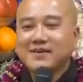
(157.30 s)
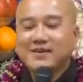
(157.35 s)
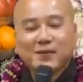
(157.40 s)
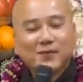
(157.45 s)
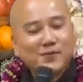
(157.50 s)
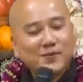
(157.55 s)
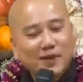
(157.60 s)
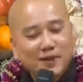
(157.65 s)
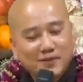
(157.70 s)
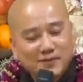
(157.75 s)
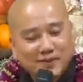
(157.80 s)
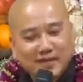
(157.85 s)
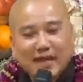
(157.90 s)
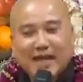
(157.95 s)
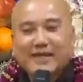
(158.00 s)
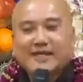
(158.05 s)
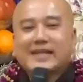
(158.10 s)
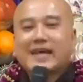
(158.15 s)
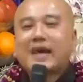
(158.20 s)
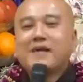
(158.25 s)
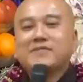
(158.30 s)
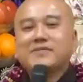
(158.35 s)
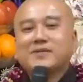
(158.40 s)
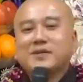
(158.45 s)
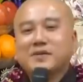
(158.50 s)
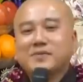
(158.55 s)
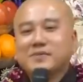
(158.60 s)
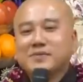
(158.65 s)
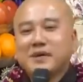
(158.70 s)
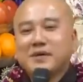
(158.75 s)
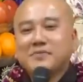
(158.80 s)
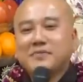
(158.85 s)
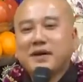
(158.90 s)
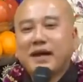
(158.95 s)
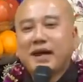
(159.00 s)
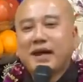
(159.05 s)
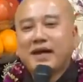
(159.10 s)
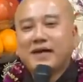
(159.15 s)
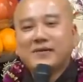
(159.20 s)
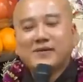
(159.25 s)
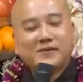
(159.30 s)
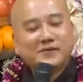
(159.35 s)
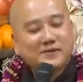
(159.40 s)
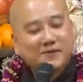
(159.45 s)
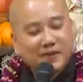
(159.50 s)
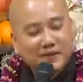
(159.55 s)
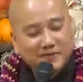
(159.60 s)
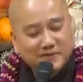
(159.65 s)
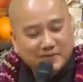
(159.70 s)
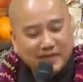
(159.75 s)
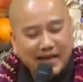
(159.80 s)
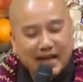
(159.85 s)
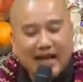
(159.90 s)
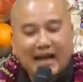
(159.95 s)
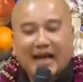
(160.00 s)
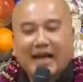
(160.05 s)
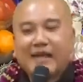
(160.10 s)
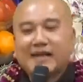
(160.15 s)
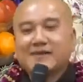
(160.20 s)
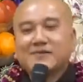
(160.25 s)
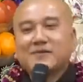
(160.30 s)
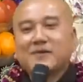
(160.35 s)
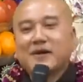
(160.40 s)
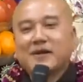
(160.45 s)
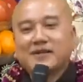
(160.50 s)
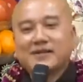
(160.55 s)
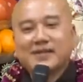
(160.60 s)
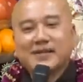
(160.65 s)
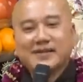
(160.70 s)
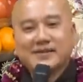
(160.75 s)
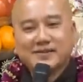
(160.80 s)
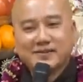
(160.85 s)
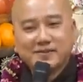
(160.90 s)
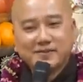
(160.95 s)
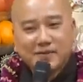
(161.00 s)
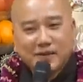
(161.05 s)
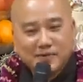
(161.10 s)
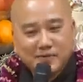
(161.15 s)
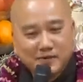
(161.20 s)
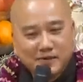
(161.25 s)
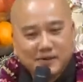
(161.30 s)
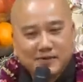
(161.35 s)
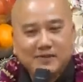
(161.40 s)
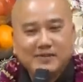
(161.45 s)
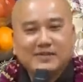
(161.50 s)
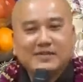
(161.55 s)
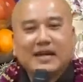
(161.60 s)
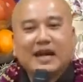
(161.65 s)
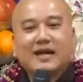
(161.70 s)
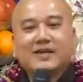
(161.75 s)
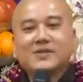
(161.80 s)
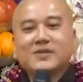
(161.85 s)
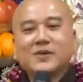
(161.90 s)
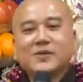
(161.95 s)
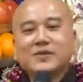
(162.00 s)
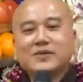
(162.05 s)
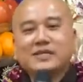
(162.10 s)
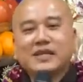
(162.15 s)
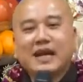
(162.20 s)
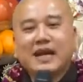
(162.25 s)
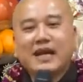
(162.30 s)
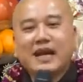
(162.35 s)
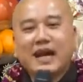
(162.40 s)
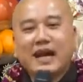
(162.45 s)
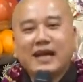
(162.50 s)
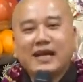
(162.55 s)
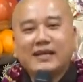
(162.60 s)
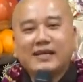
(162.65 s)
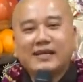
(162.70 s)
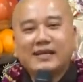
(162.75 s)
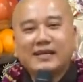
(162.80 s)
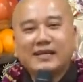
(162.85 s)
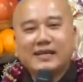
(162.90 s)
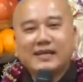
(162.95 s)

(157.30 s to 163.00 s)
cũng không gian tham trộm cắp ai, cũng không tà hạnh ngoại tình, cũng không lường gạt dối trá ai,